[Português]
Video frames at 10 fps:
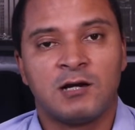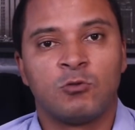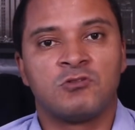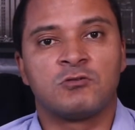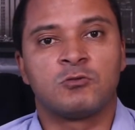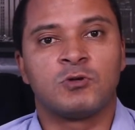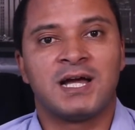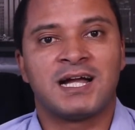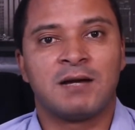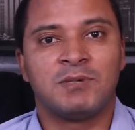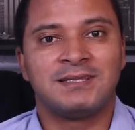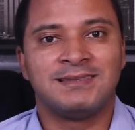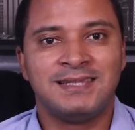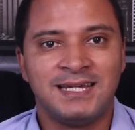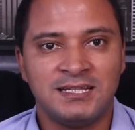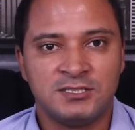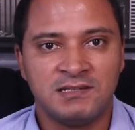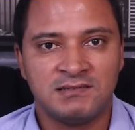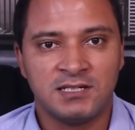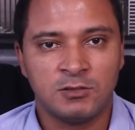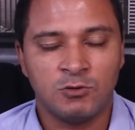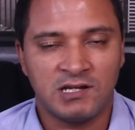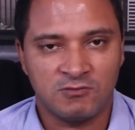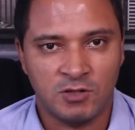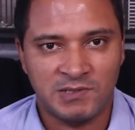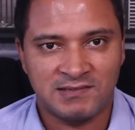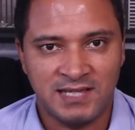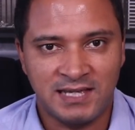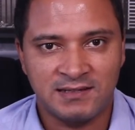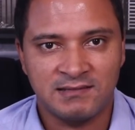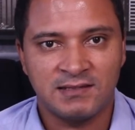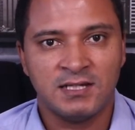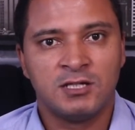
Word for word: a construtora acaba negligenciando as normas técnicas